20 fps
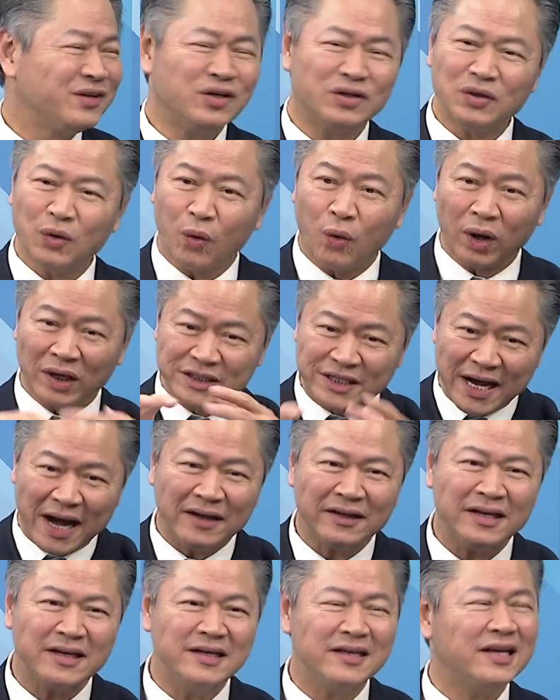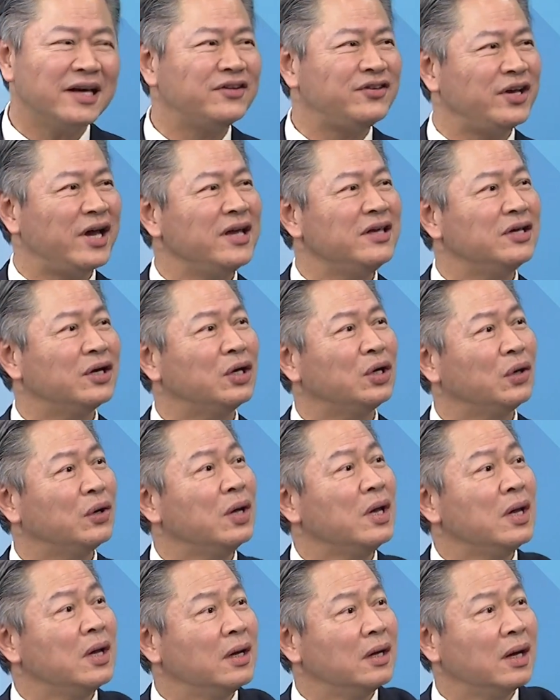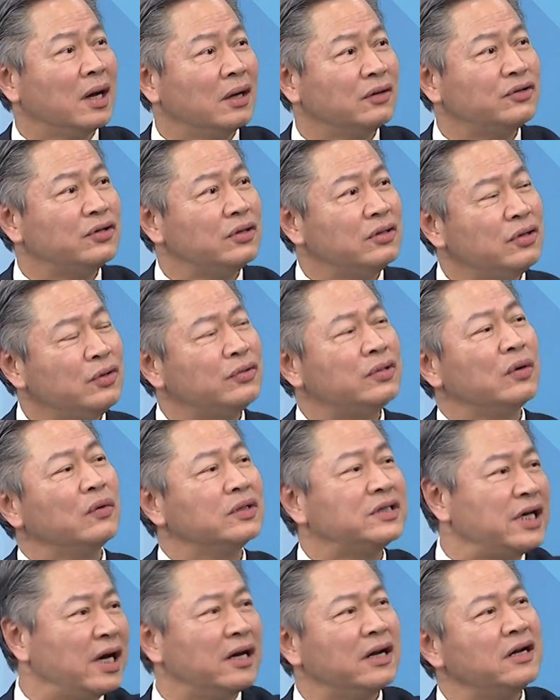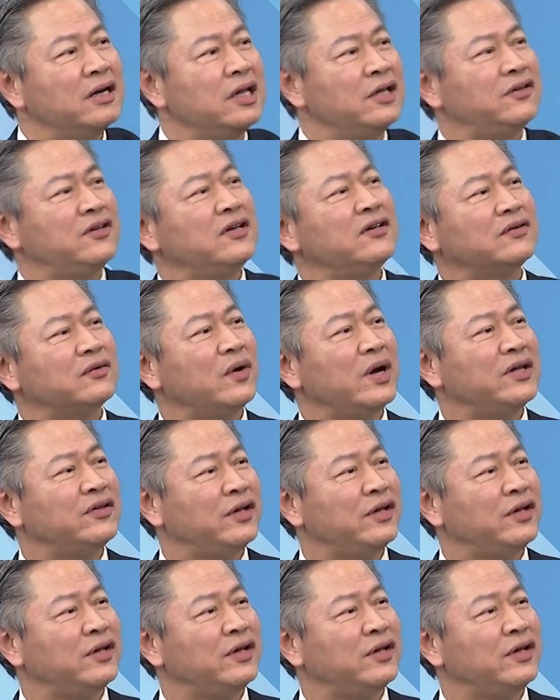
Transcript: 就是我抢了你的钱以后，啊，玉情，我抢了你七十块